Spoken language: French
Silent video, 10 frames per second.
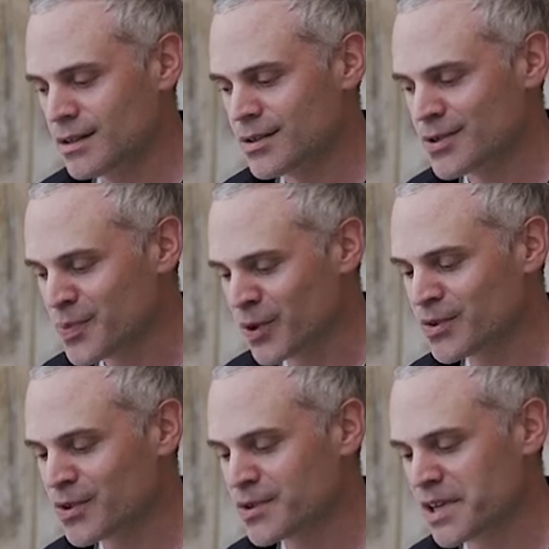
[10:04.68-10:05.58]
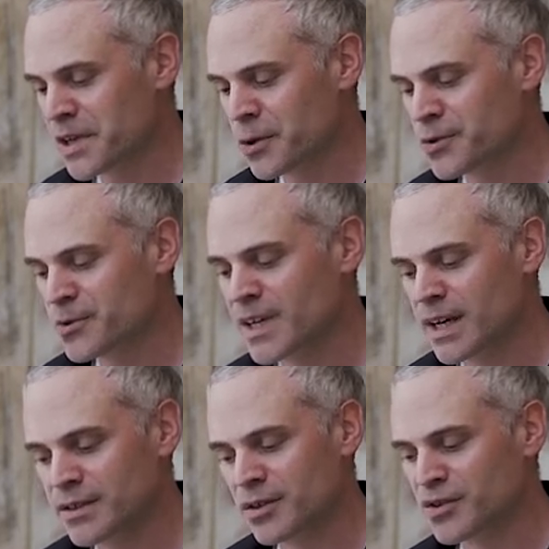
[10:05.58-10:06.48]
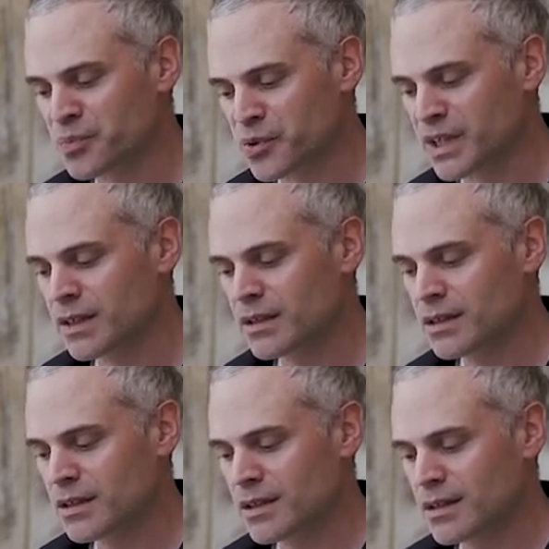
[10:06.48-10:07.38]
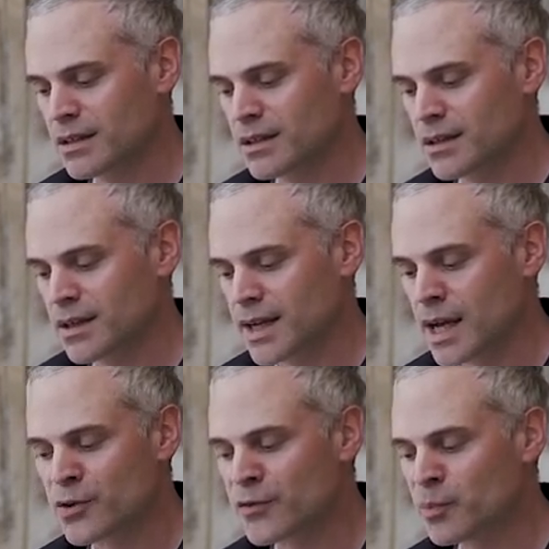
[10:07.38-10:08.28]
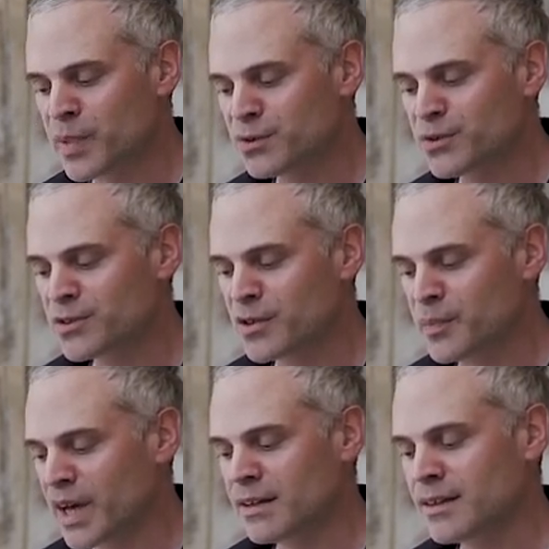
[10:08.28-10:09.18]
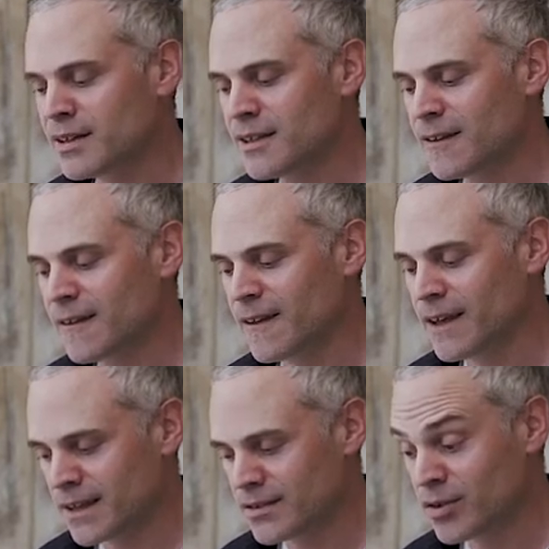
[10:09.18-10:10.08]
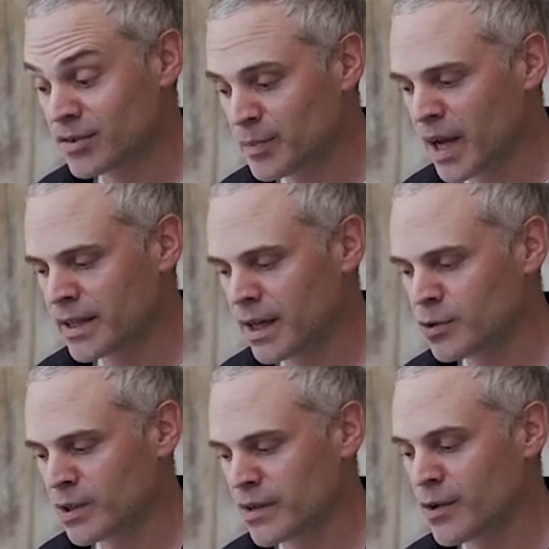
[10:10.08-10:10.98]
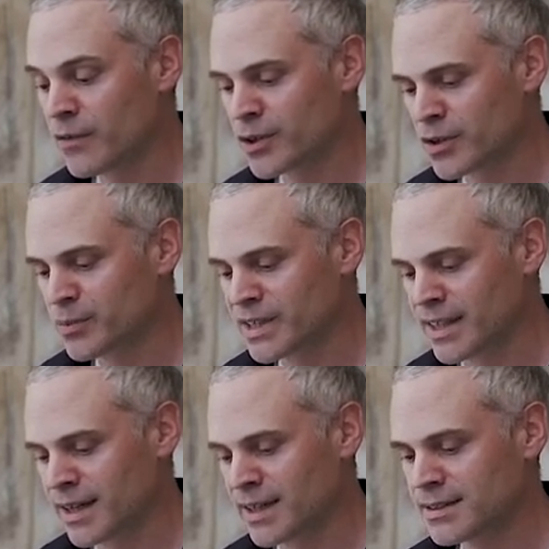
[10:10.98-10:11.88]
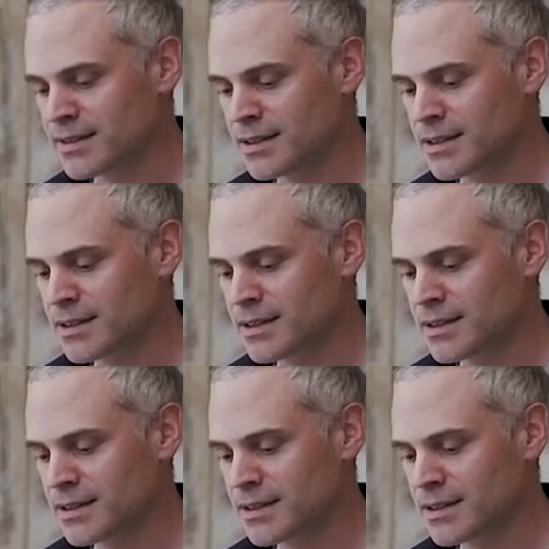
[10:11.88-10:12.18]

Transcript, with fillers: Je pense que vous avez reçu sa lettre depuis. Elles ne vont pas toutes se perdre et tante Maria doit avoir votre bonne adresse.